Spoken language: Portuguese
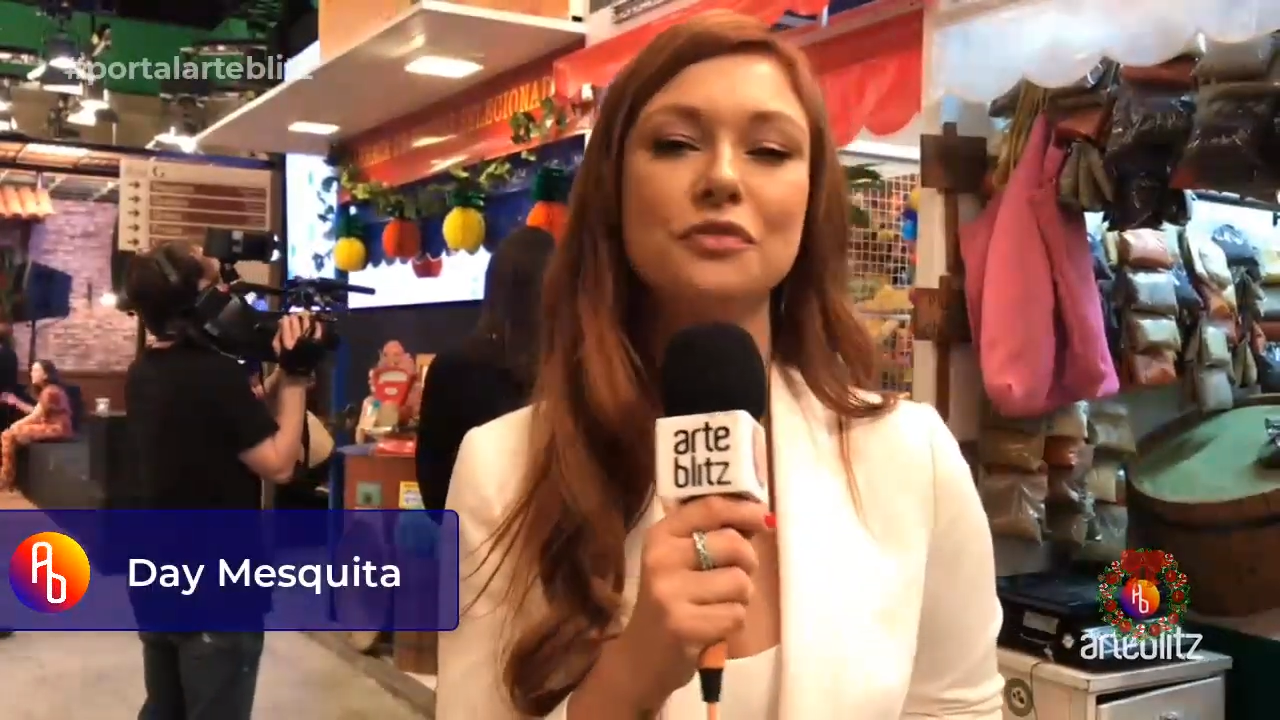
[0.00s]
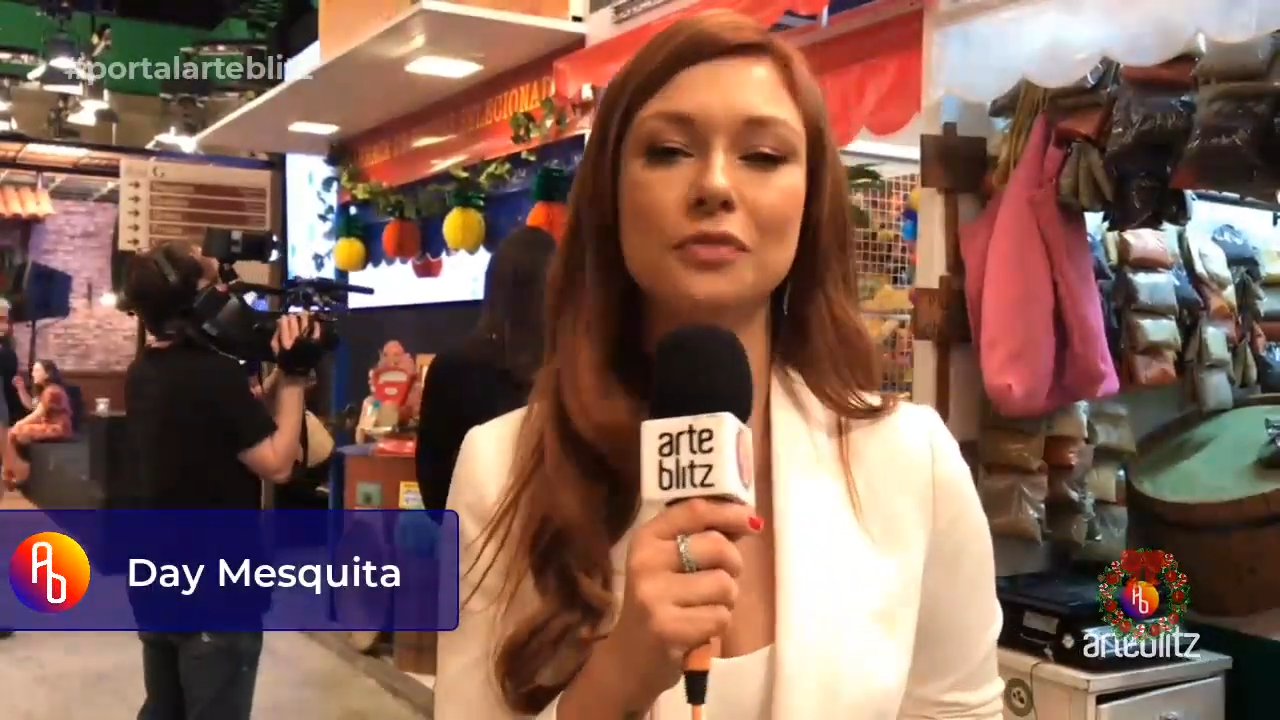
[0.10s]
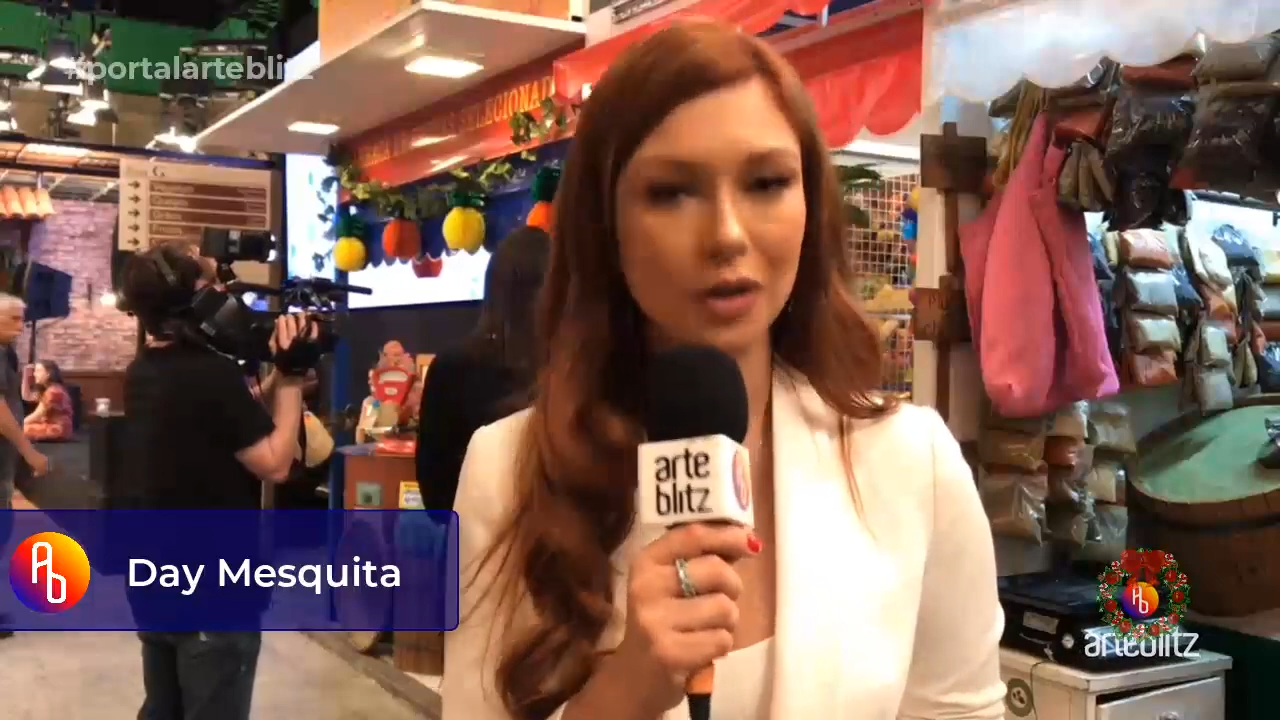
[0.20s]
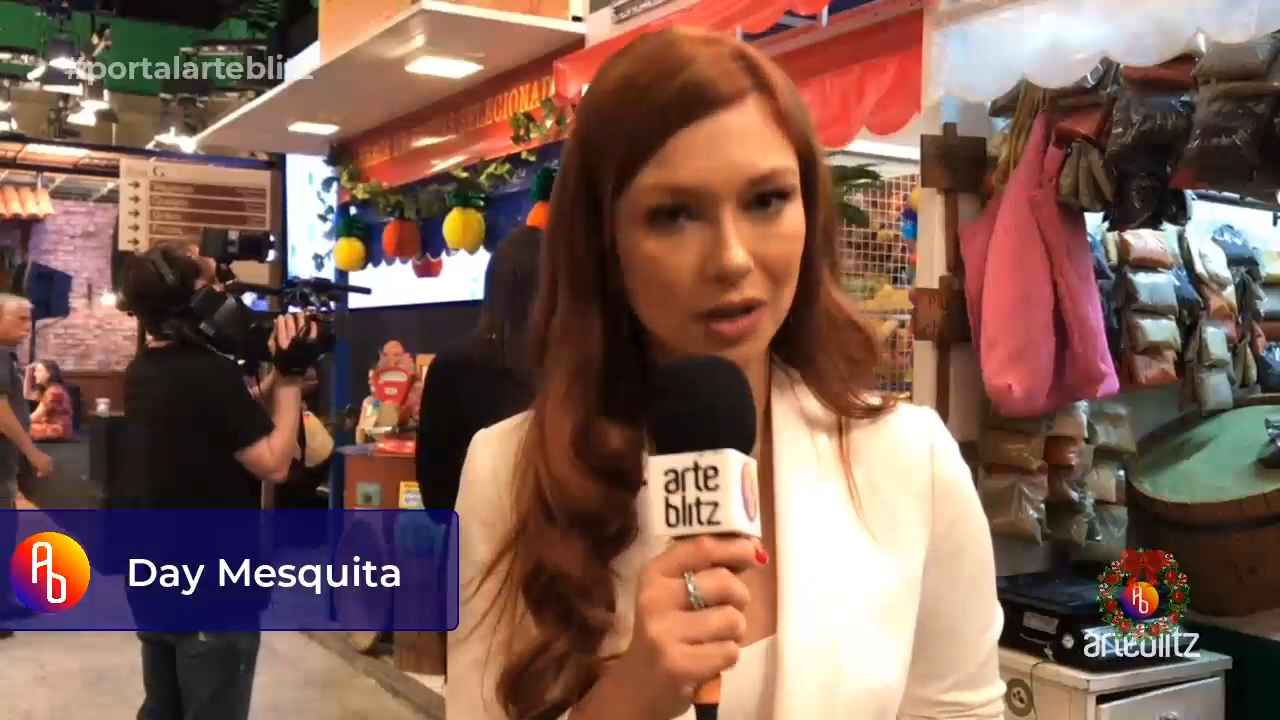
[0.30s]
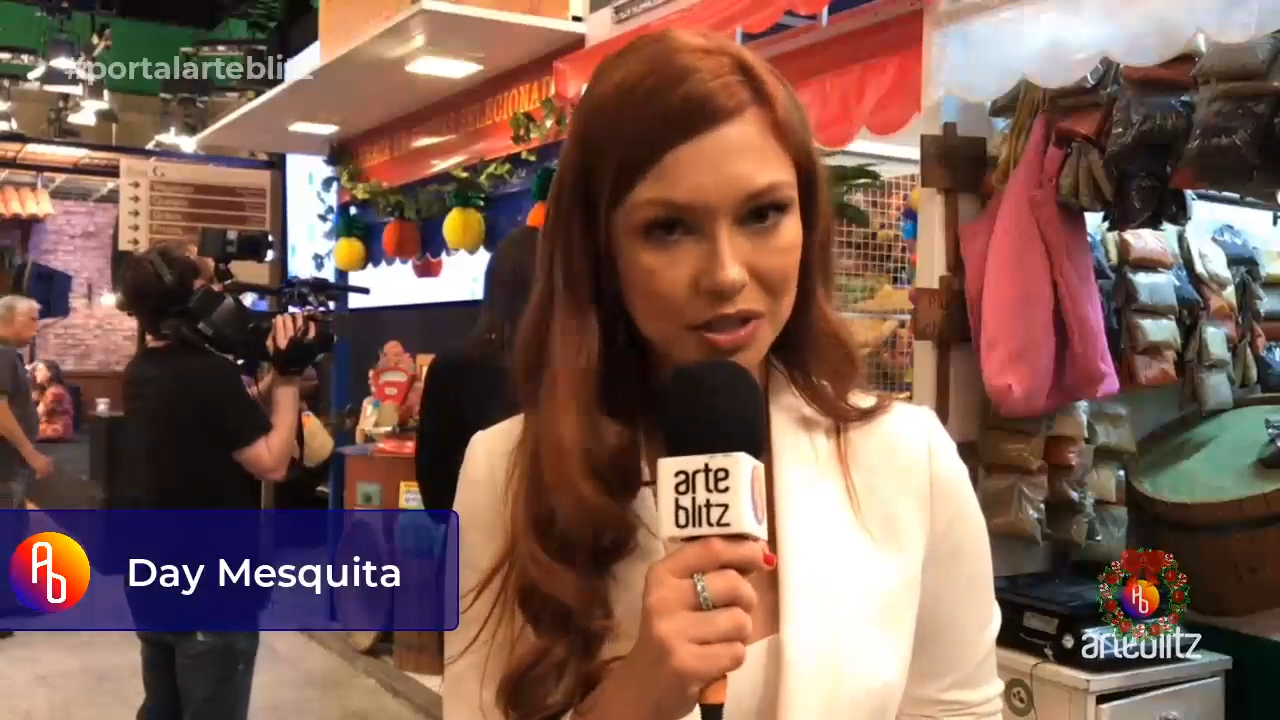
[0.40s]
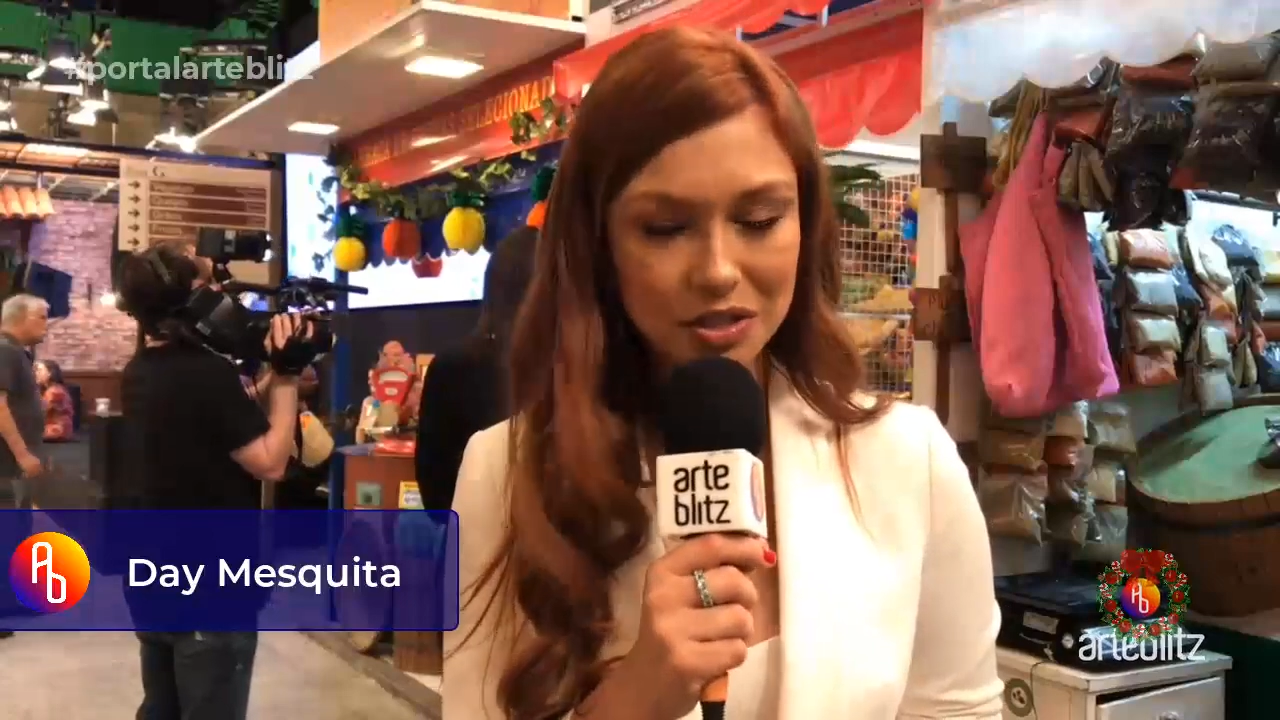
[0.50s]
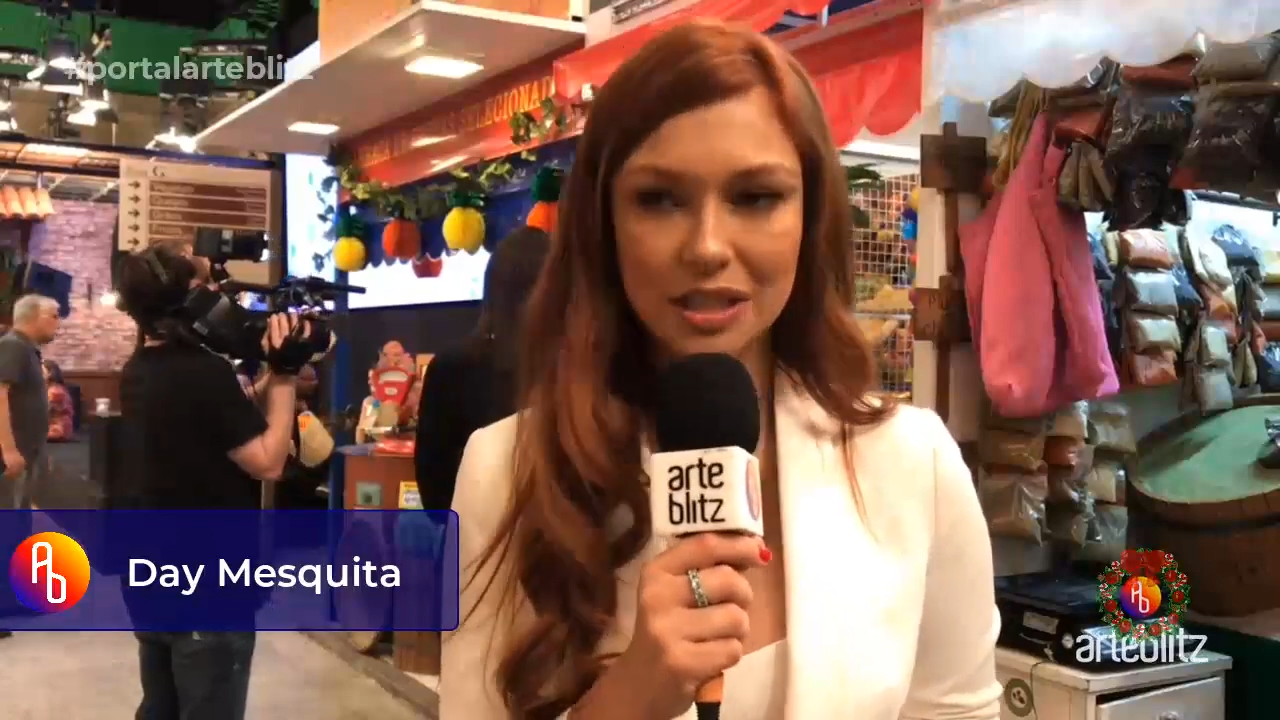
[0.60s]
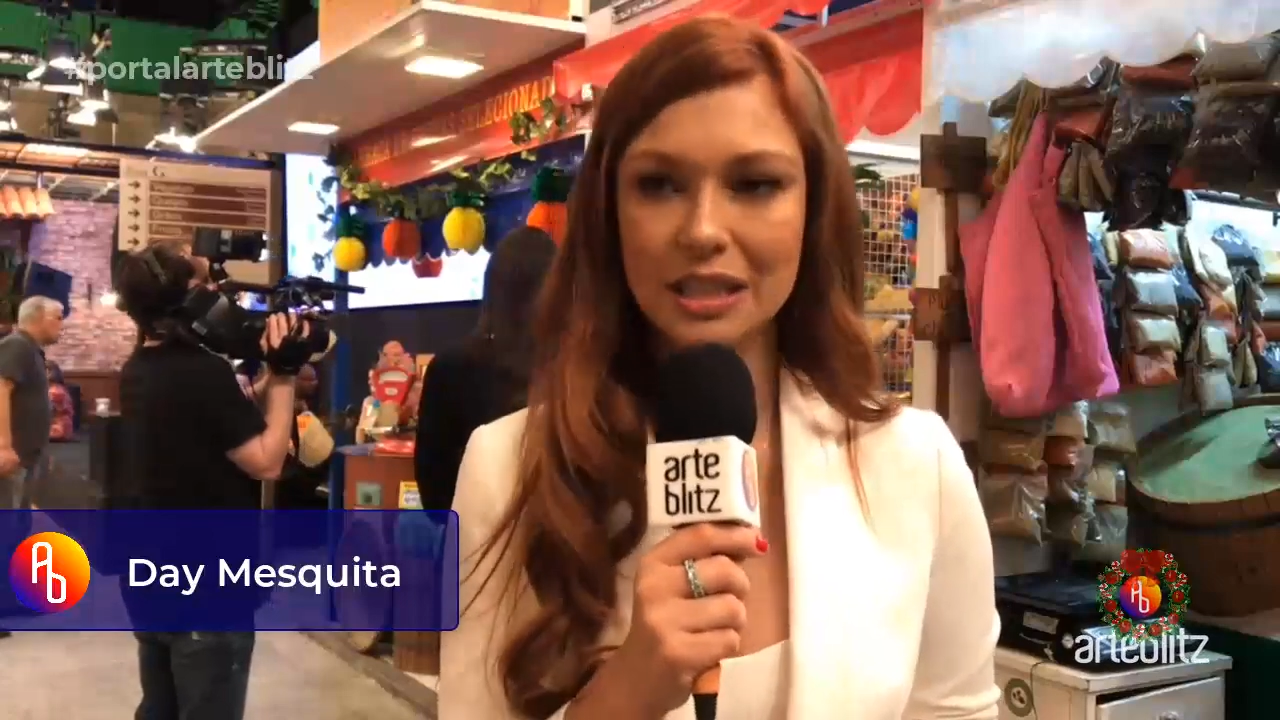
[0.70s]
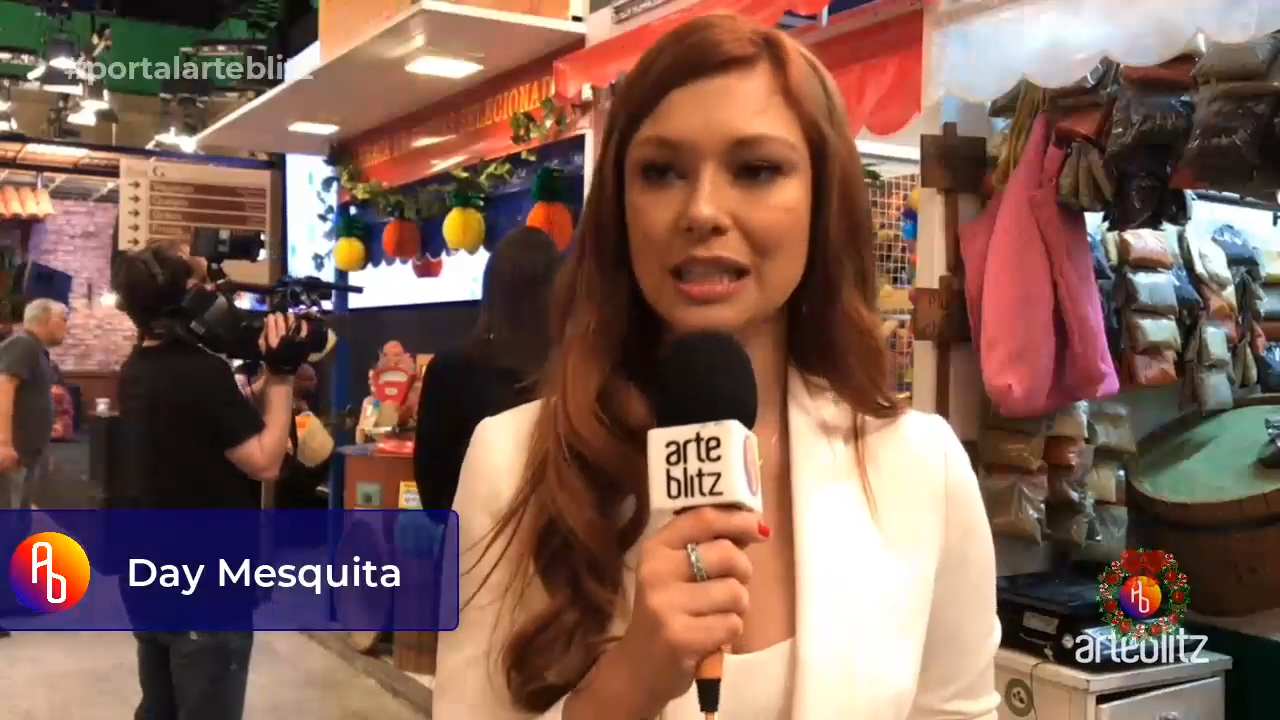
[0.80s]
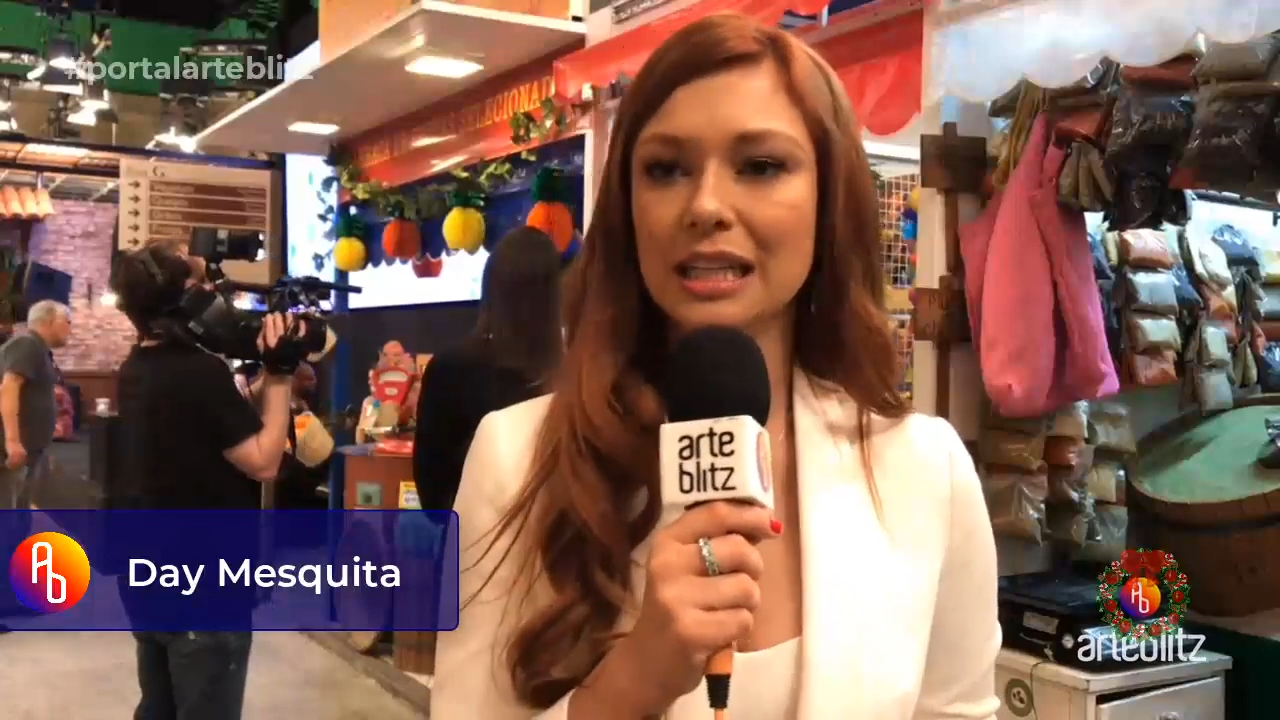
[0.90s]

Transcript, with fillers: forte,